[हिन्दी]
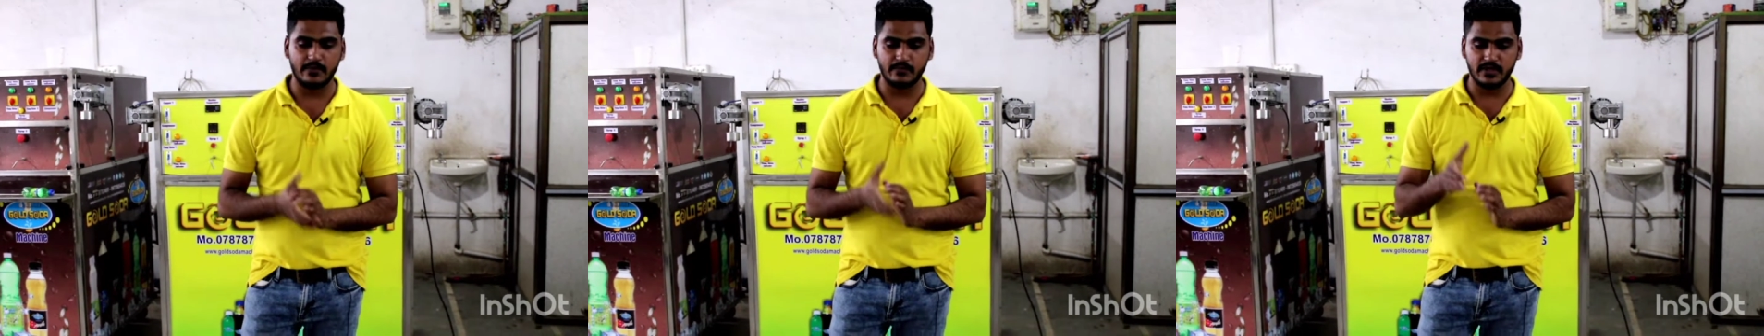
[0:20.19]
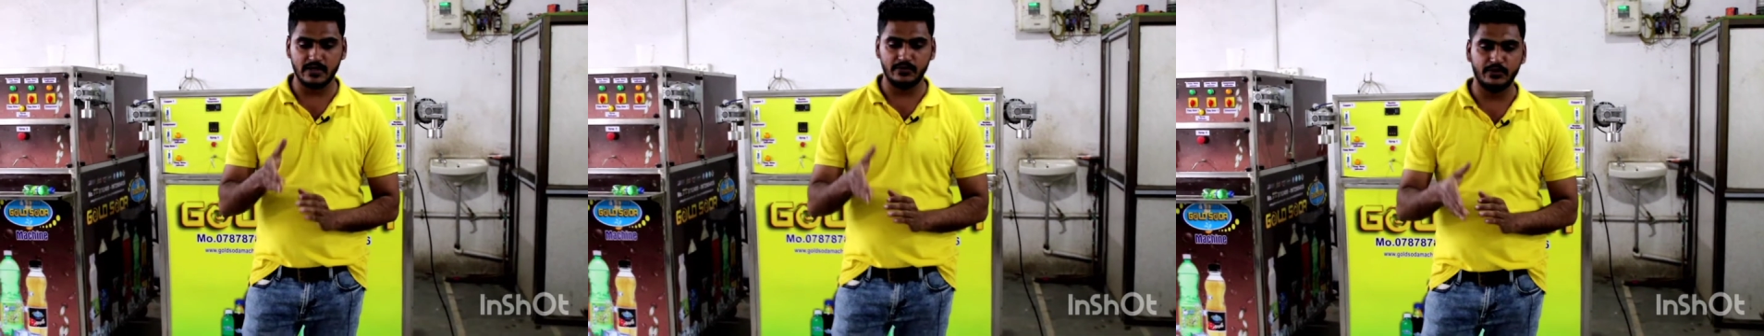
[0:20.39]

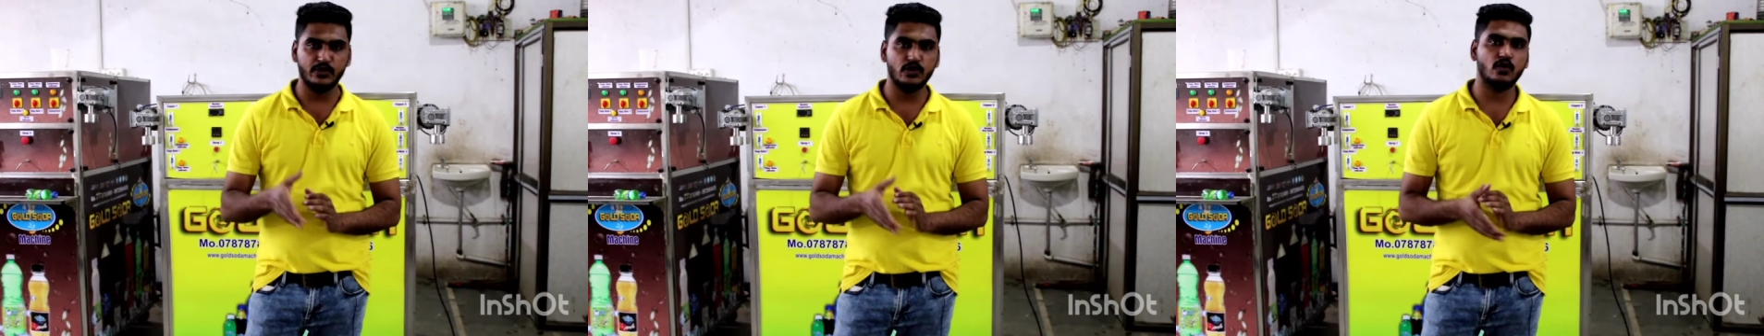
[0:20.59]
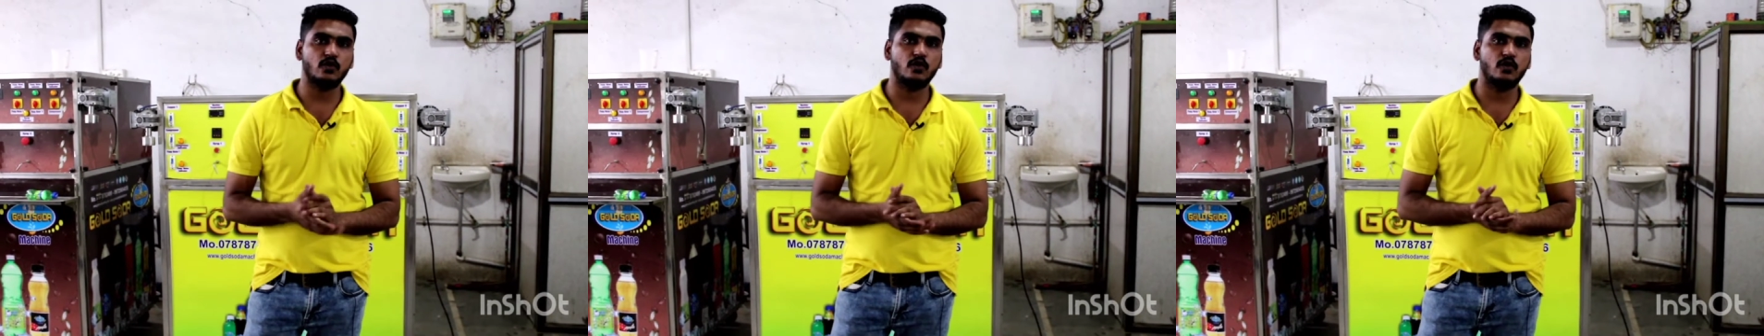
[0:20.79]
आप ये
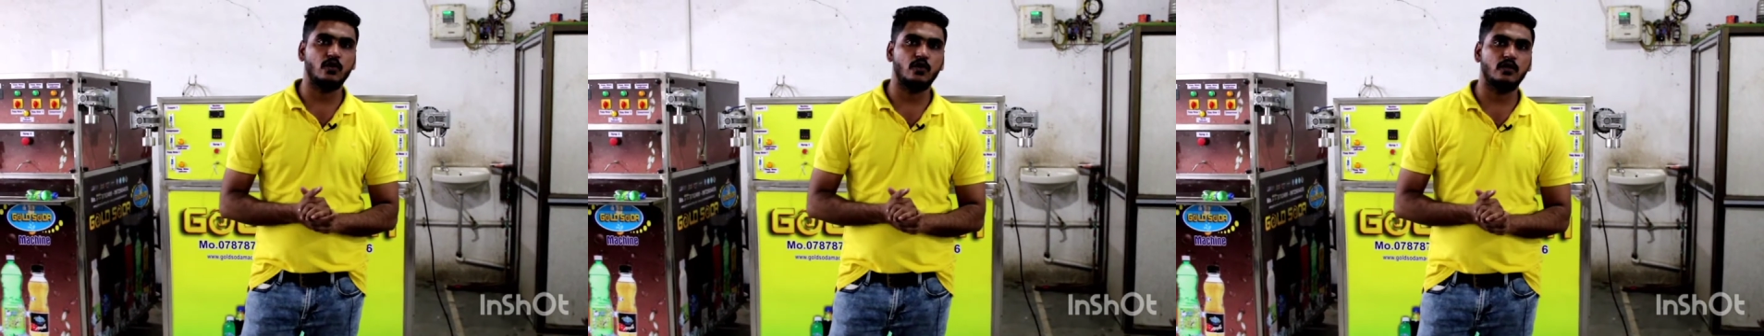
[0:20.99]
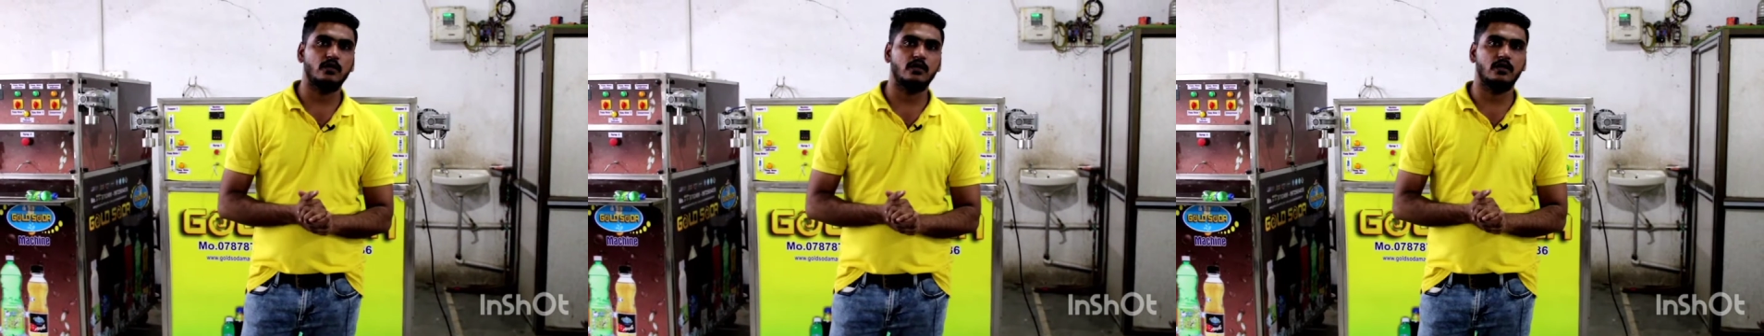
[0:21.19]
वीडियो
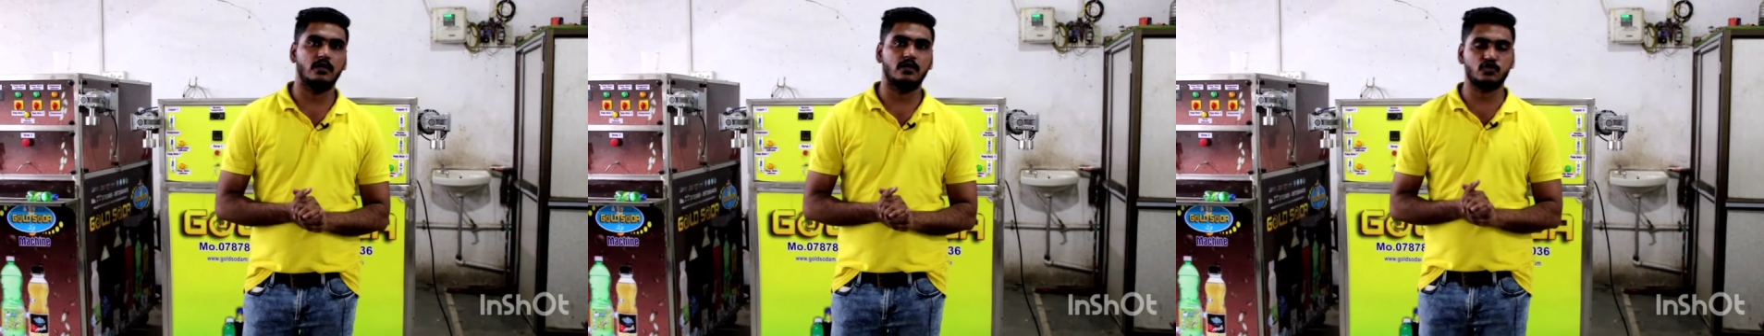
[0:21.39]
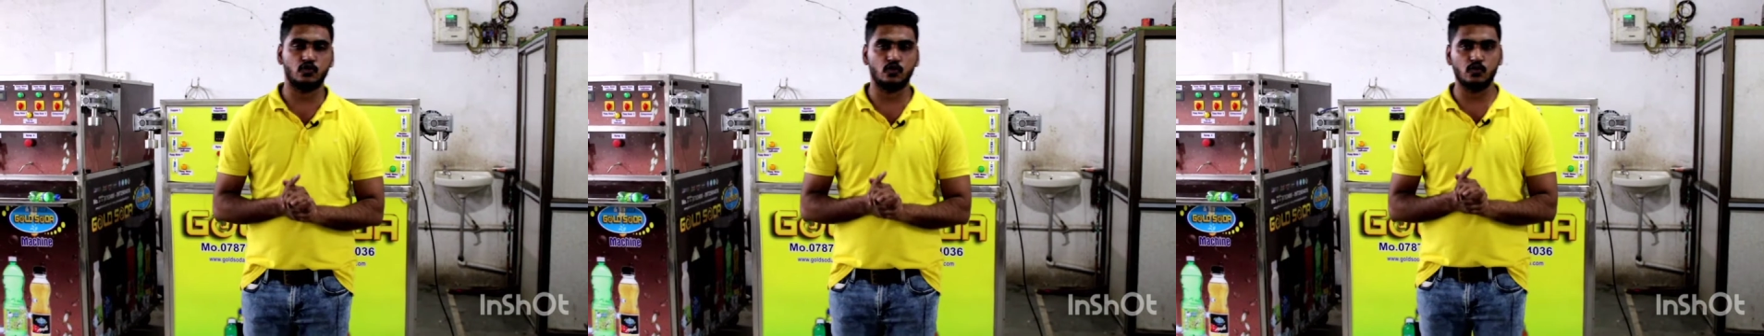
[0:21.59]

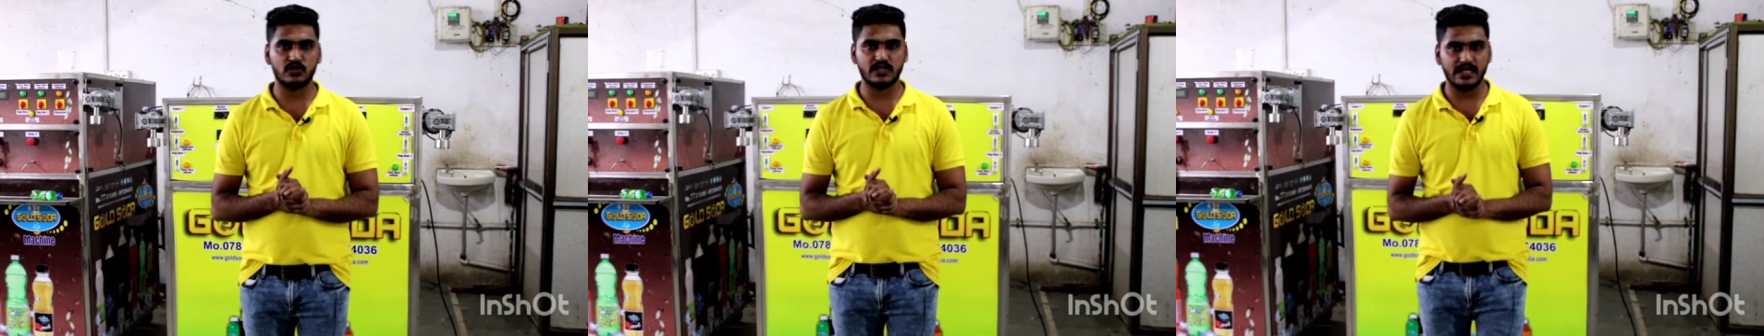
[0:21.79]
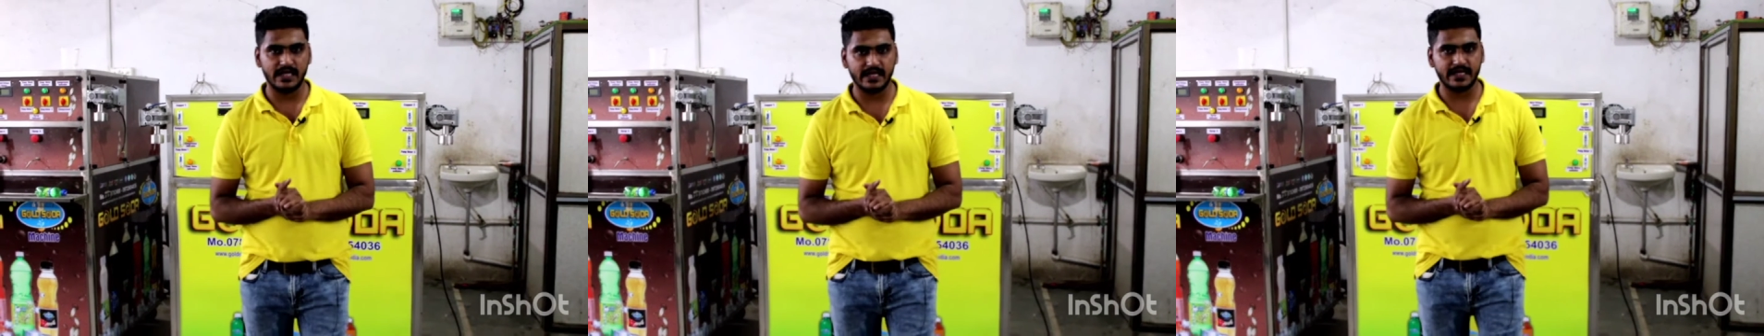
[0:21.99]
को शुरू
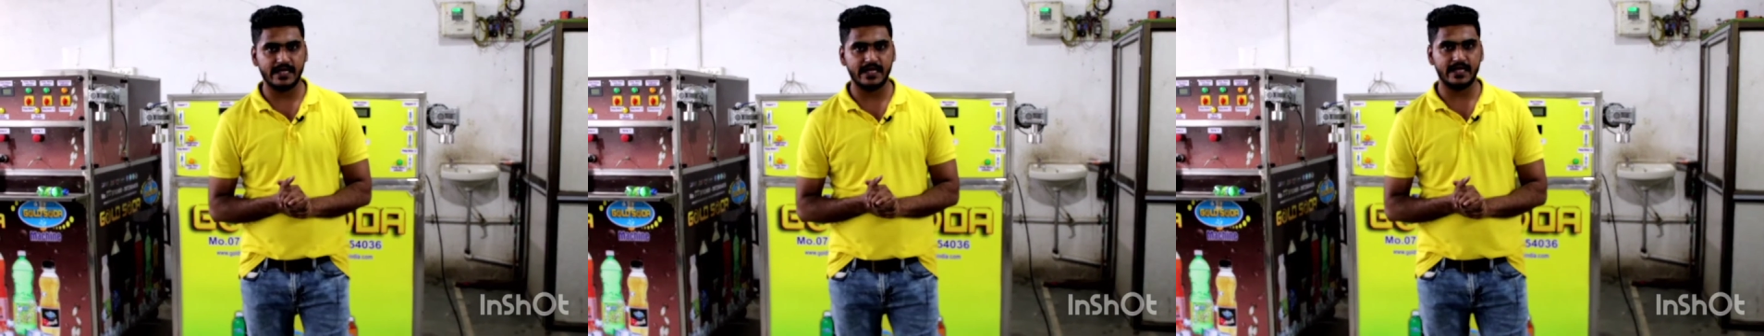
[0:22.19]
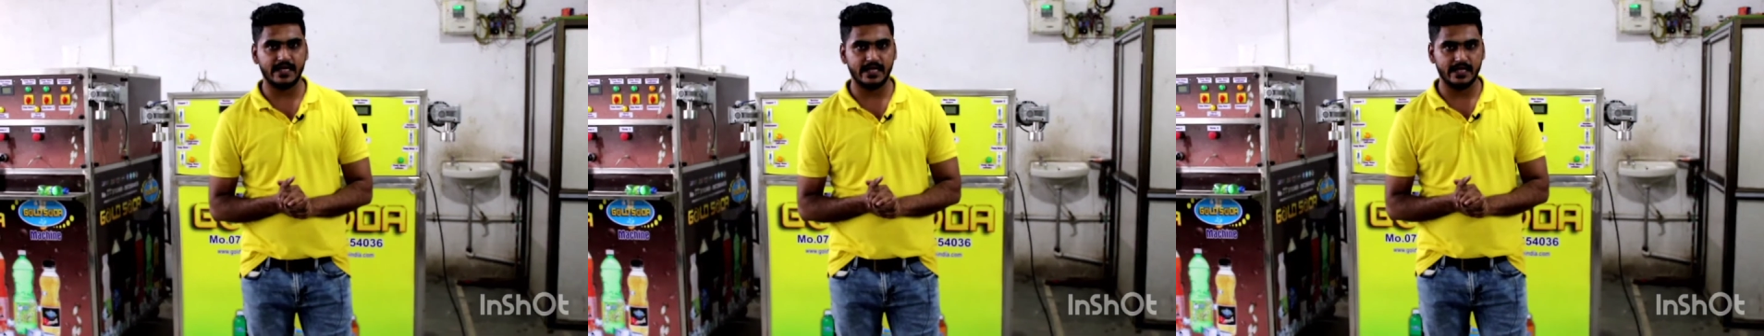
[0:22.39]
से लेके